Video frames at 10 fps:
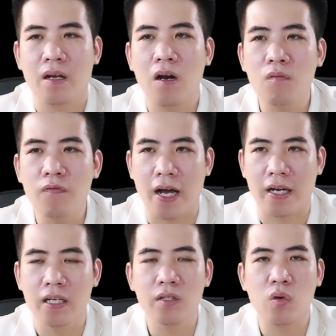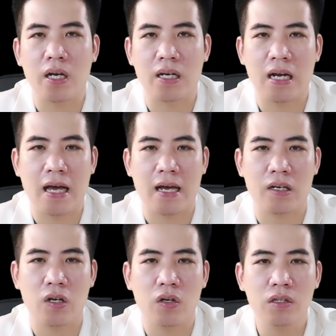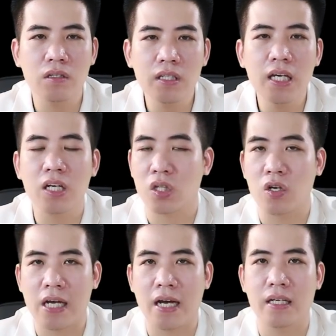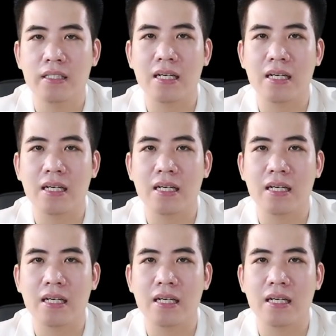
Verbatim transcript: không phải đơn thuần là nó tự nhiên nó to ra